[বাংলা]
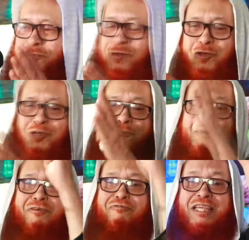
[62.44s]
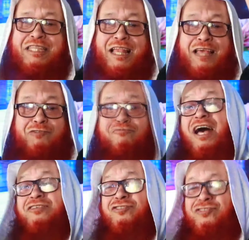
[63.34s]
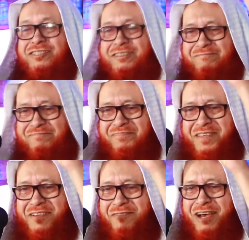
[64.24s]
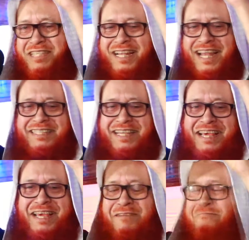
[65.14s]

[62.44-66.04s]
দুই নম্বরে ফার্স্ট ক্লাস ফার্স্ট ফার্স্ট ক্লাস কি